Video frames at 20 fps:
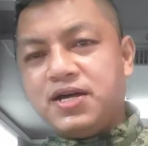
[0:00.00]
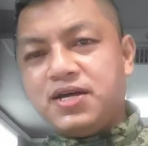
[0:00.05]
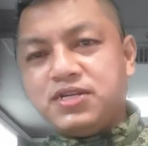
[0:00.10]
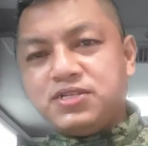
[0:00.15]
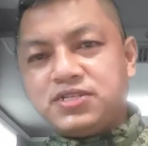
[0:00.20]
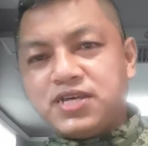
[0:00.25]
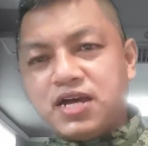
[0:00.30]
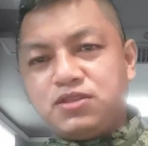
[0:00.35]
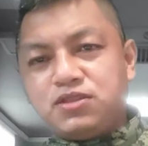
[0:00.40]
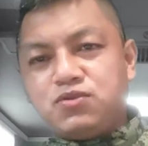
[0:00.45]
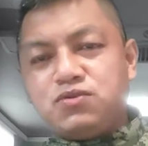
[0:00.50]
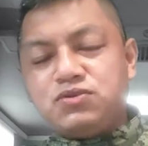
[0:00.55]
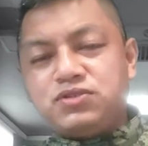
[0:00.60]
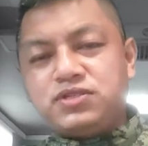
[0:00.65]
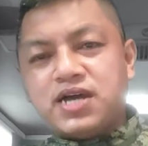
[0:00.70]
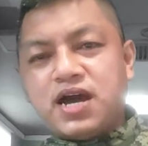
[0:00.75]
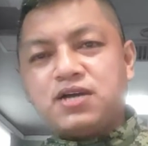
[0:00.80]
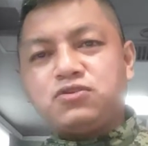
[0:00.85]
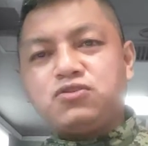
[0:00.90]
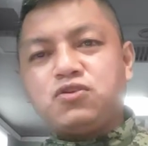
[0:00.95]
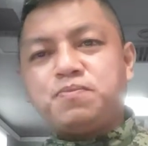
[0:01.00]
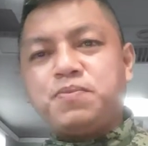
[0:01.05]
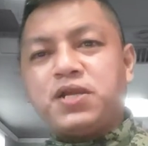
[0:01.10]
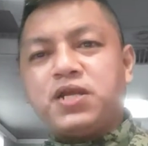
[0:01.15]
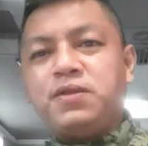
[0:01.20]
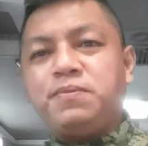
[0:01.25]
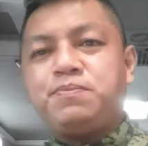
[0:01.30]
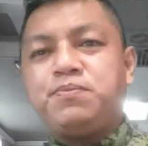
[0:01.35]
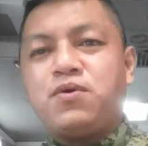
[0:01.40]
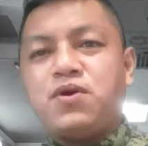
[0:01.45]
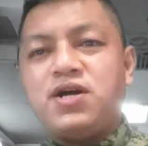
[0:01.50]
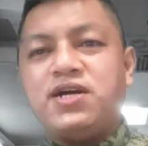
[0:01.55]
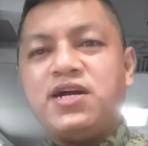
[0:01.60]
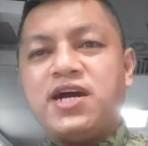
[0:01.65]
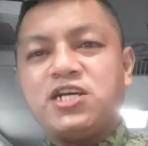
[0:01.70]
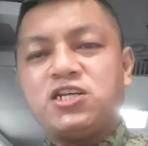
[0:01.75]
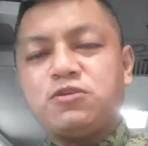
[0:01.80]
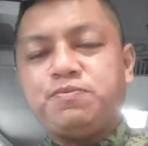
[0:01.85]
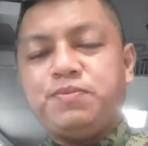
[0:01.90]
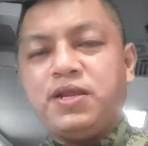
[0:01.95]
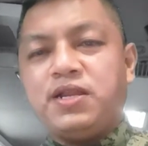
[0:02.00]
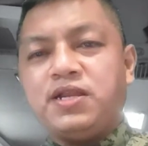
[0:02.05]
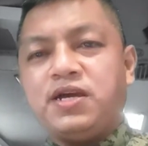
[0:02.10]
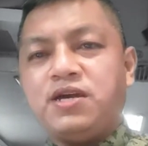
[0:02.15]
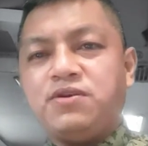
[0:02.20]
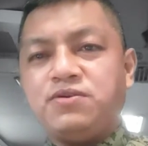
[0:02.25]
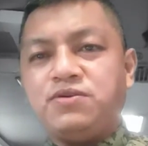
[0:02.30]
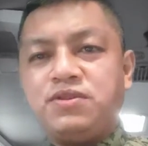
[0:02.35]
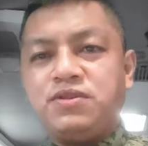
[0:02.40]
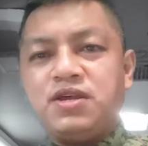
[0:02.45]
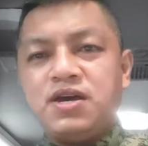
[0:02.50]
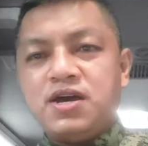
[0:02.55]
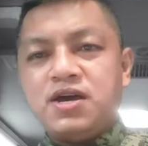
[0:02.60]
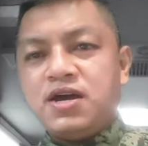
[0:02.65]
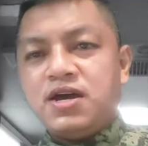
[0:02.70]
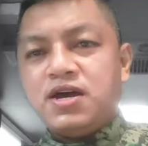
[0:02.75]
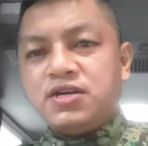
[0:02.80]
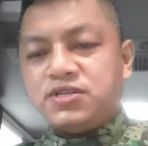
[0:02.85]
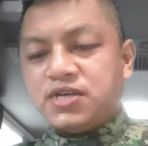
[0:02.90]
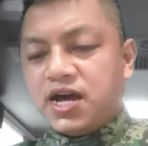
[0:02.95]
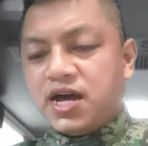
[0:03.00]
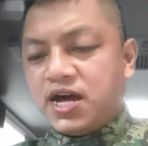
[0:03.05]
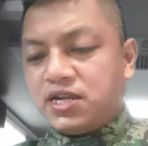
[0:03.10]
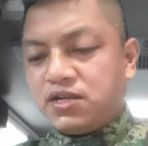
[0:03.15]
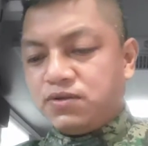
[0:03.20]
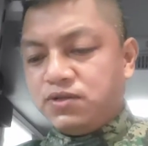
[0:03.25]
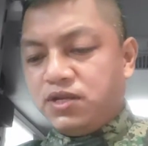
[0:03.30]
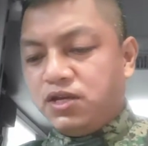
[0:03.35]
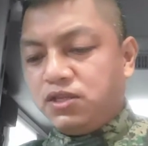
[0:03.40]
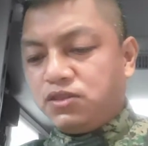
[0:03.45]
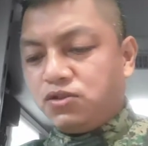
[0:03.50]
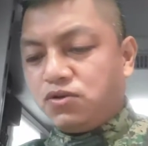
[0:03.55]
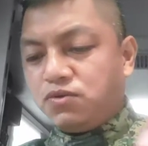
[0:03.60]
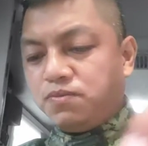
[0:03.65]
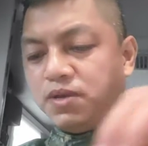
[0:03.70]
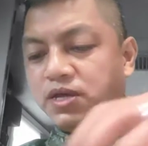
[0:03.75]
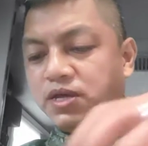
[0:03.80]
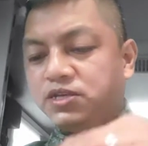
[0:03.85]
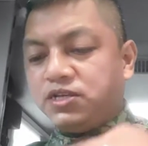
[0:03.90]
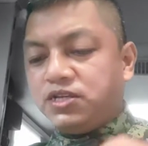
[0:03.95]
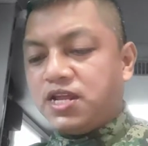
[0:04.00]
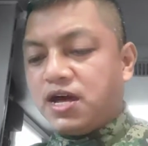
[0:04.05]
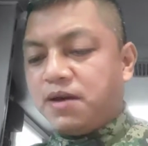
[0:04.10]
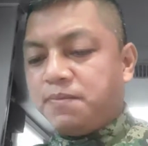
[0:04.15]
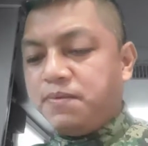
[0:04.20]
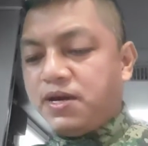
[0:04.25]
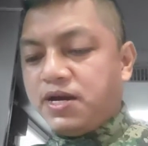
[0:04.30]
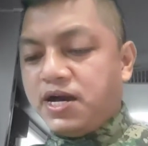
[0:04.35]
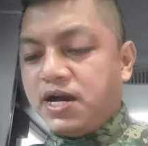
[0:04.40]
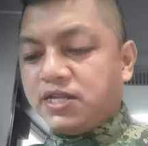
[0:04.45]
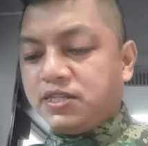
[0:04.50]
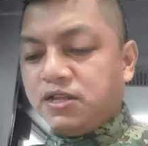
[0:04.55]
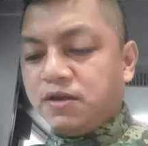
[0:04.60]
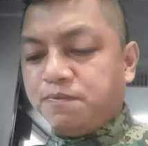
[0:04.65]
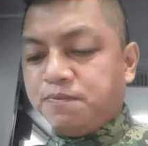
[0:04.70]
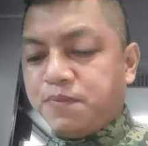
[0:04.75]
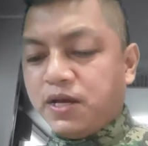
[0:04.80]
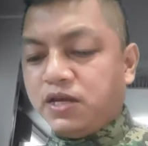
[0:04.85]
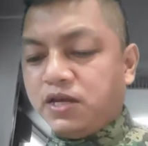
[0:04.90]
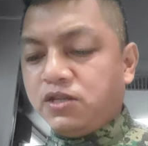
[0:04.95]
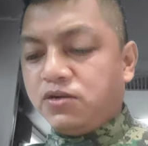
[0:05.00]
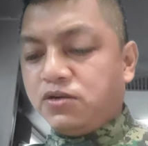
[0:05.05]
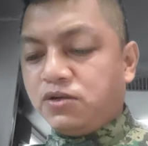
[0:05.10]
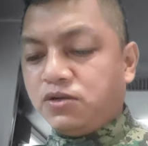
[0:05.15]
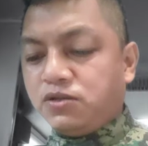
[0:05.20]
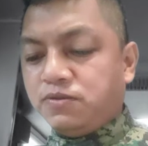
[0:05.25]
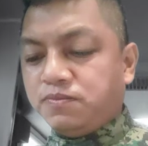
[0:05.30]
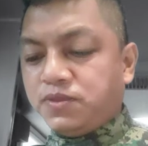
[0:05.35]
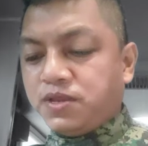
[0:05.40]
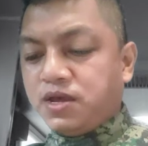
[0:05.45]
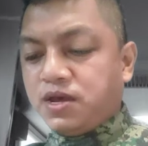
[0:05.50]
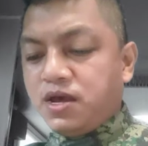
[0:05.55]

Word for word: saktong-sakto pa rin po ang gospel ngayon. Sa araw na ito may sinabi ang ating Panginoon.